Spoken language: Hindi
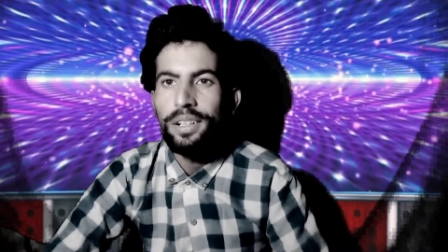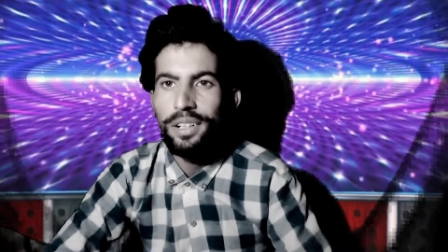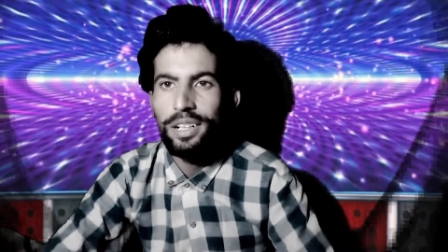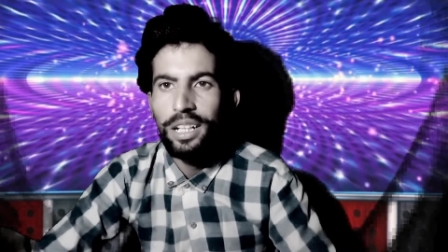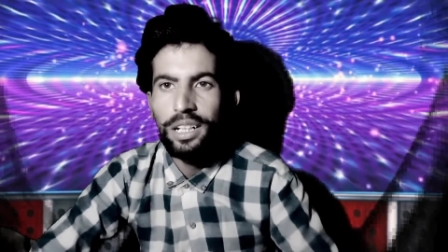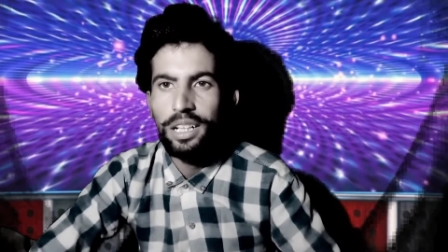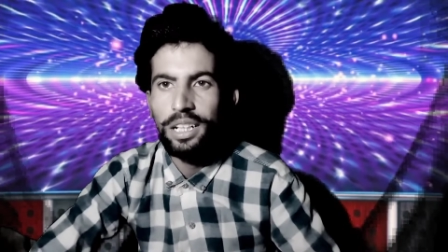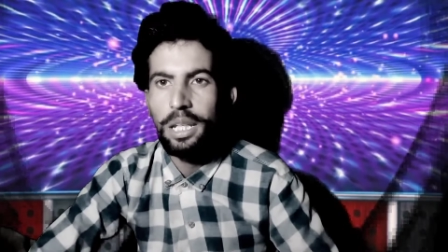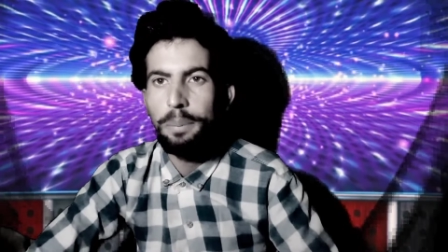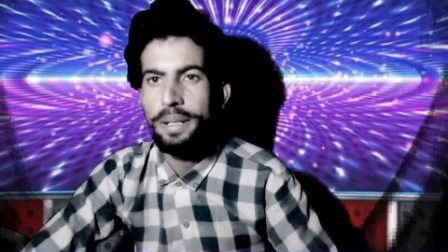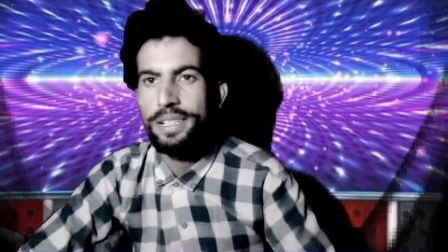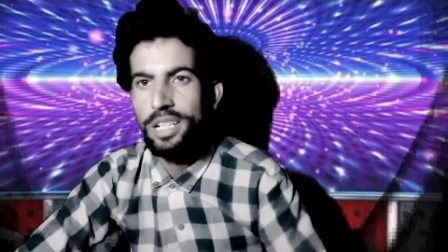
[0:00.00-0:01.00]
ट्रेडिंग
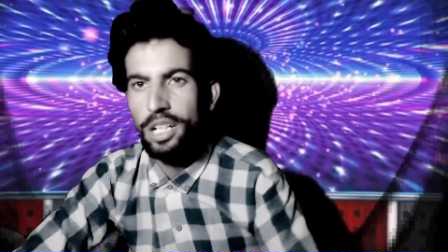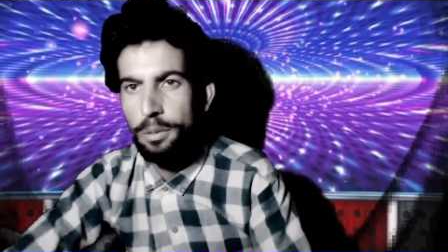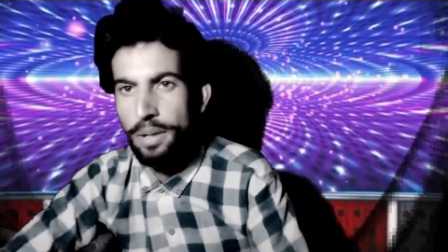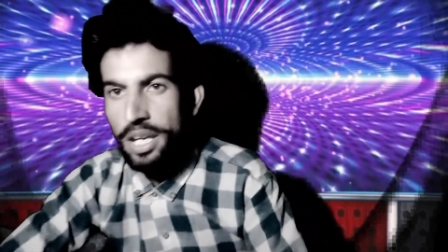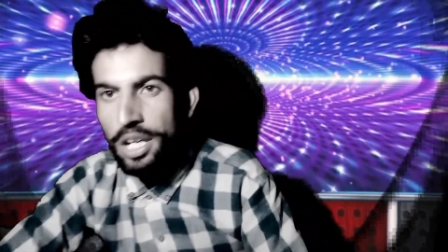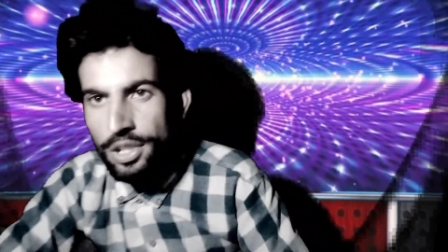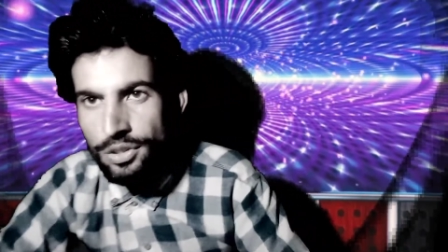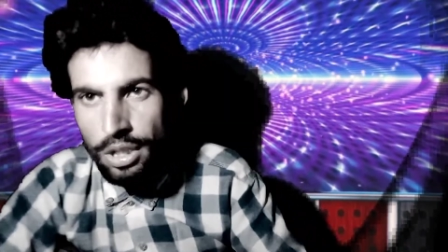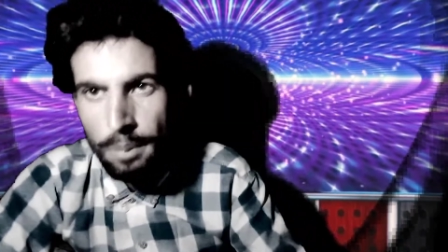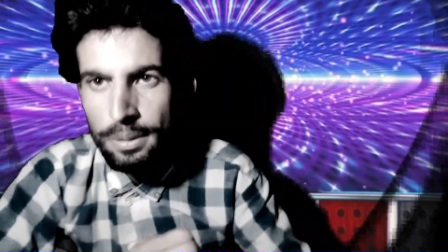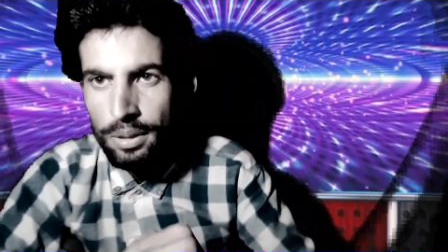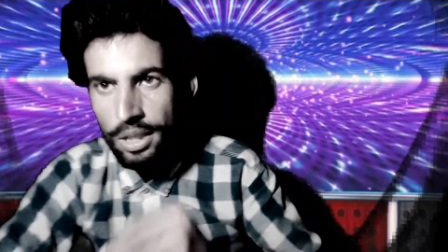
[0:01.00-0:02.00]
करके पैसा कमाए
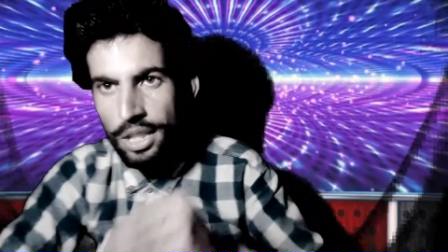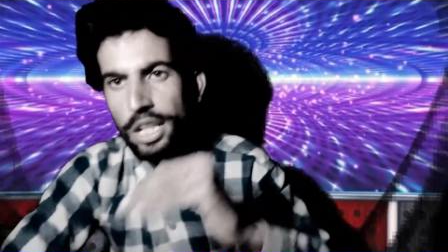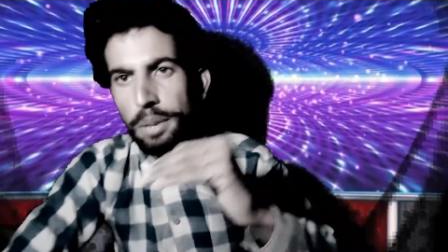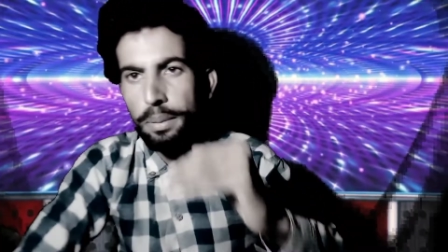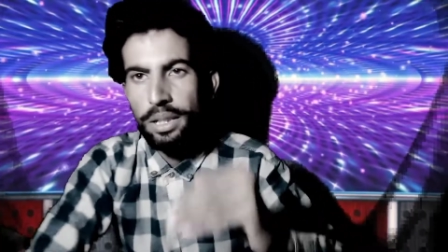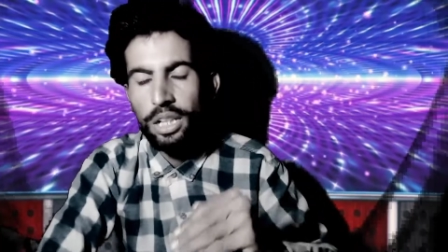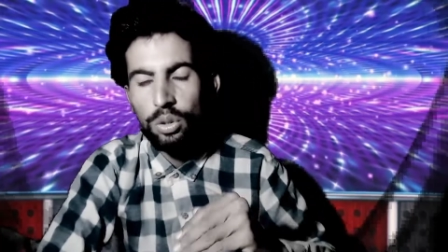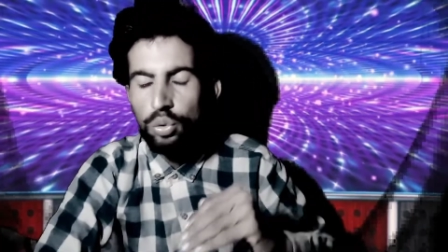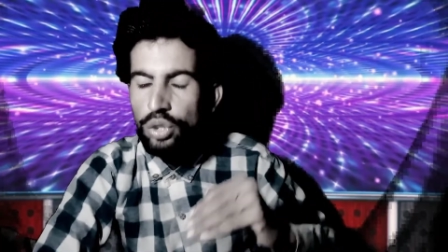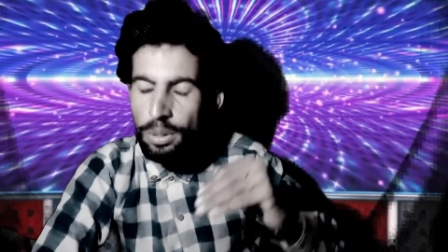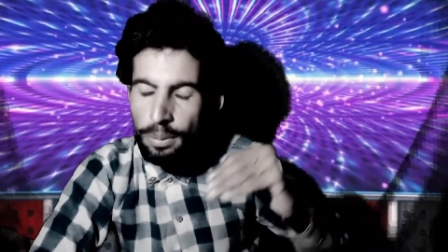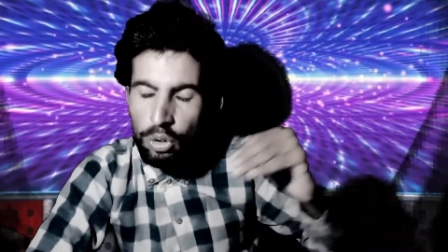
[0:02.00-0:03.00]
जब एक बंदा
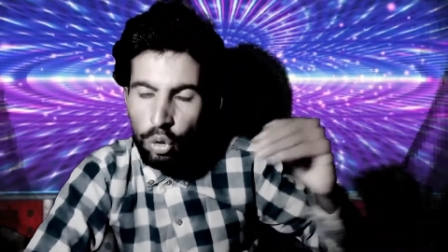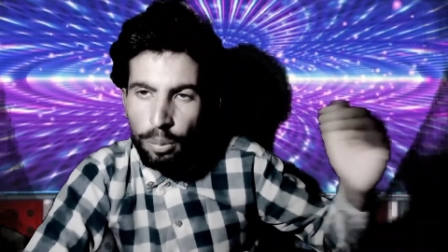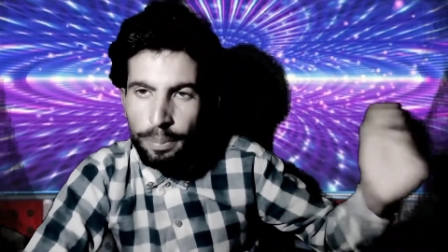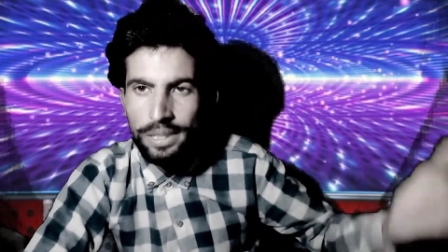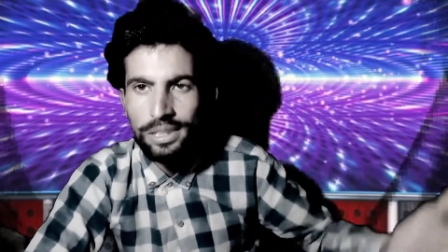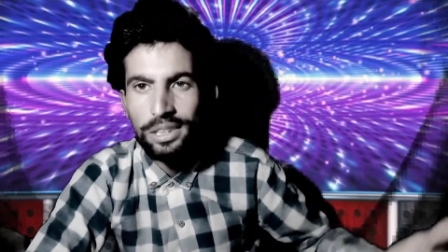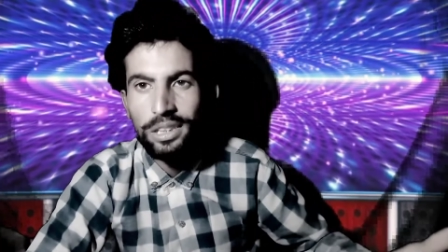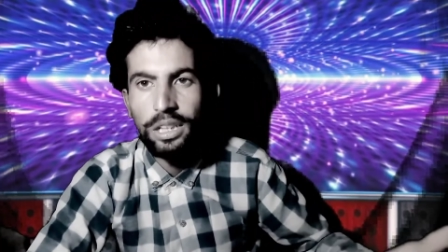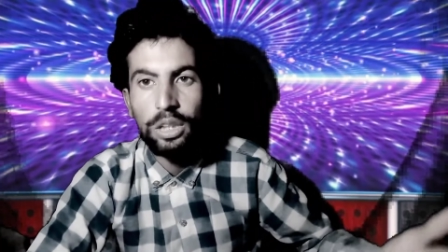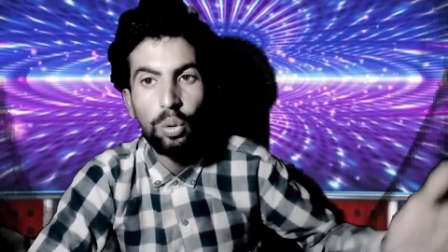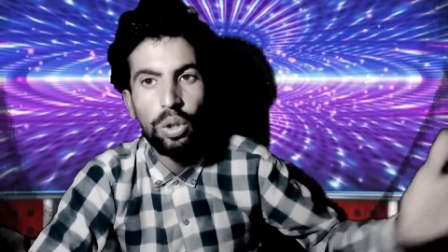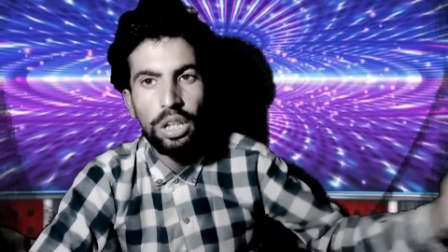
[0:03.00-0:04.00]
दूसरे बंदे को पैसे
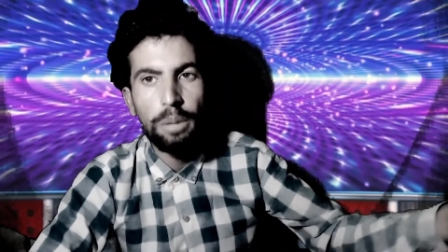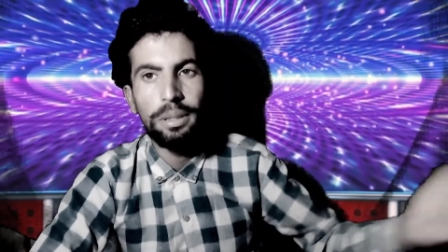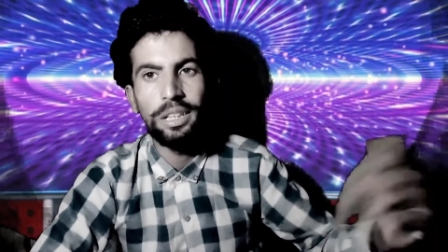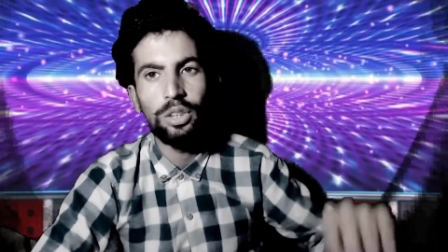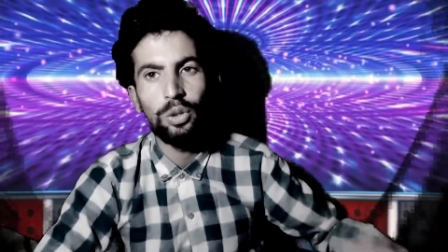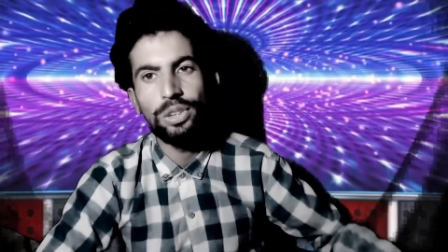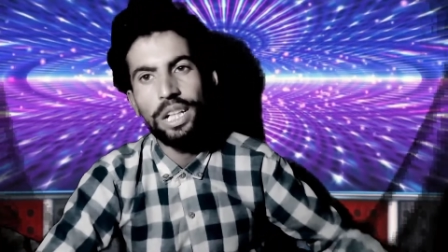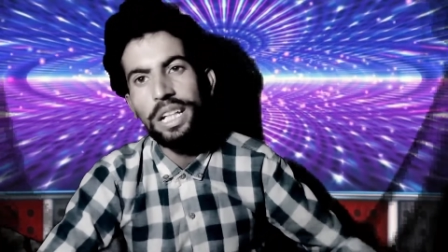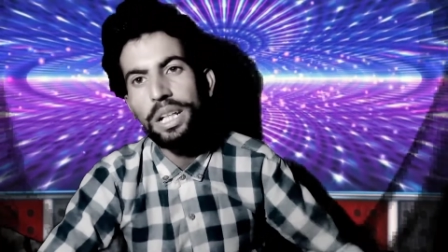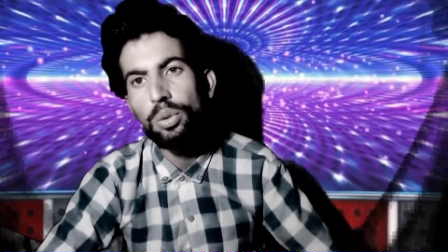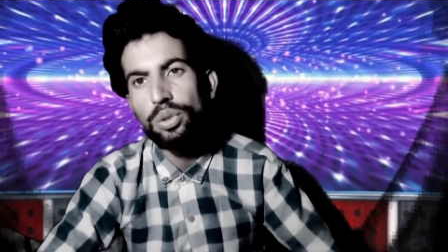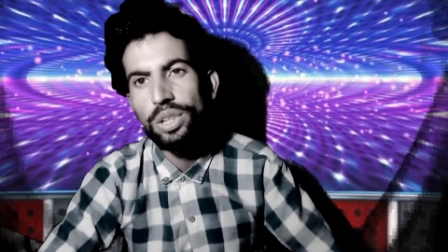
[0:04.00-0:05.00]
देता है तो अगला बंदा तो
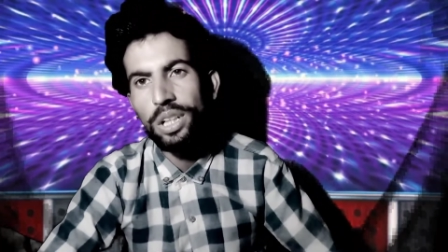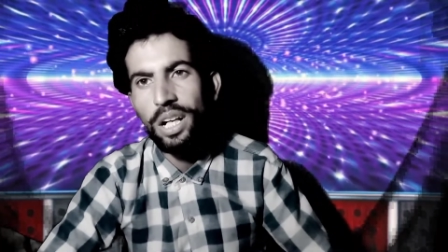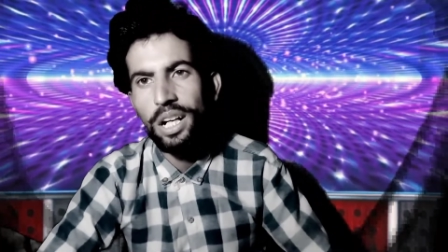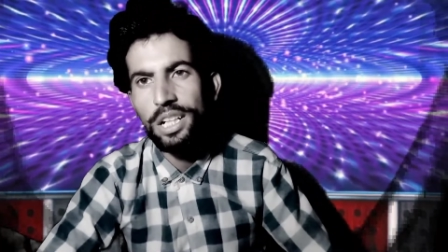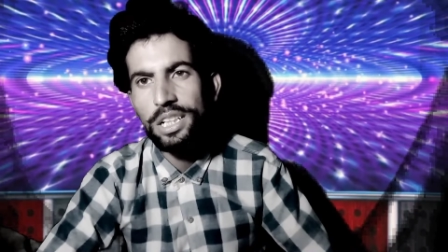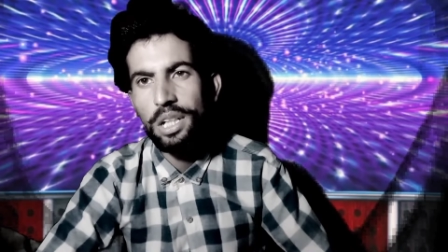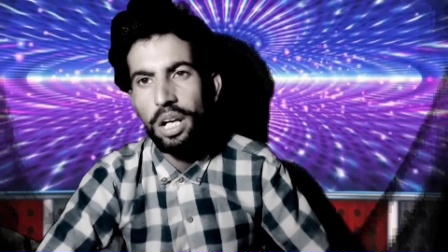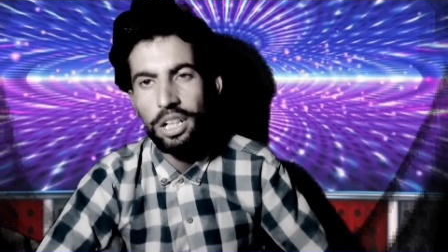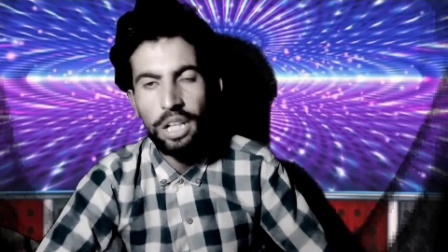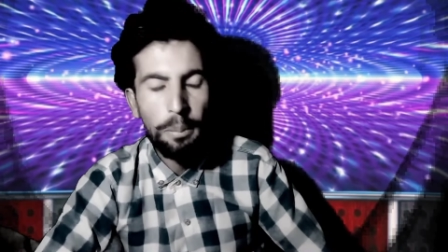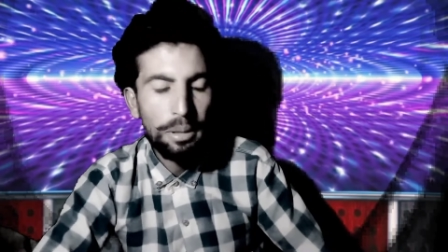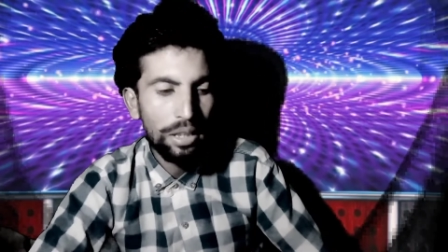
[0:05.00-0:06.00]
जहर है उसने खाने थे
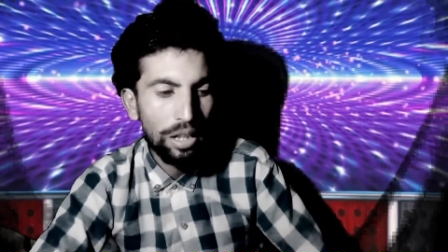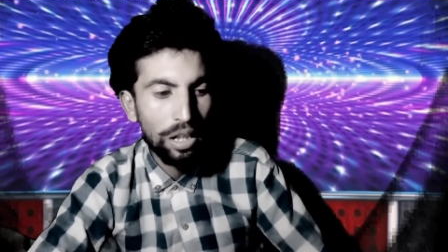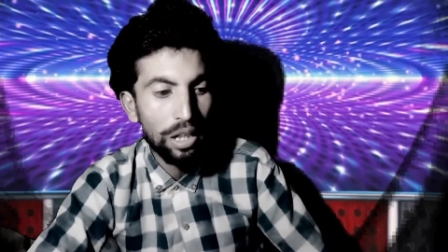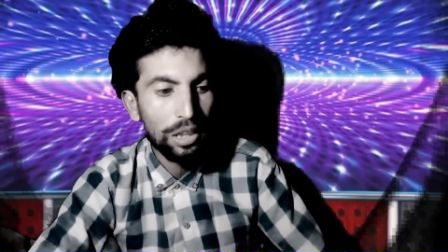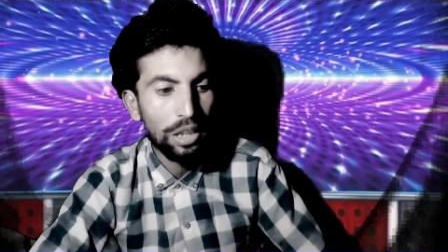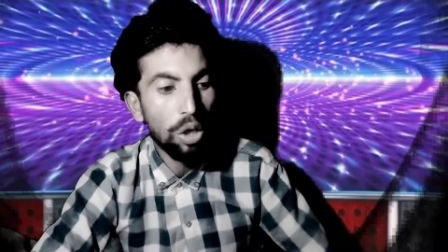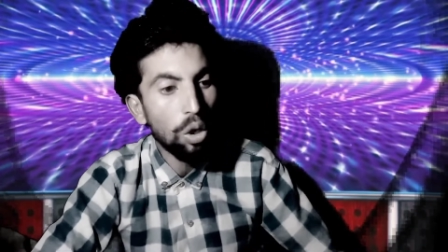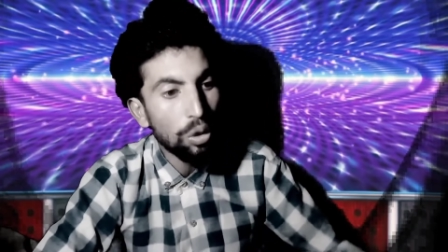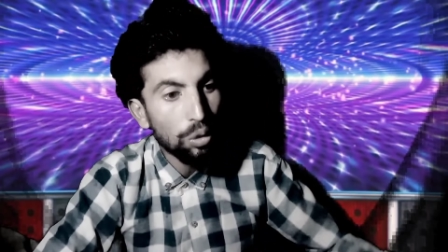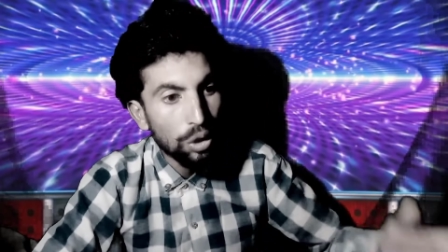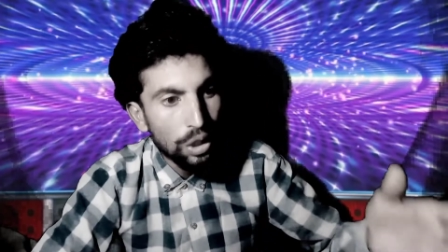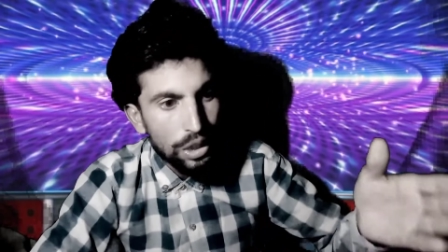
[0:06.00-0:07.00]
अगला बंदा खा गया
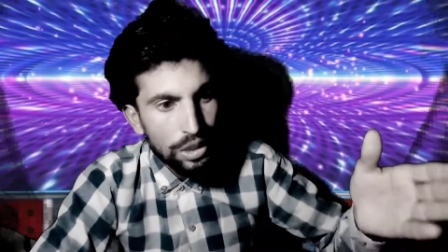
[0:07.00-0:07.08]
और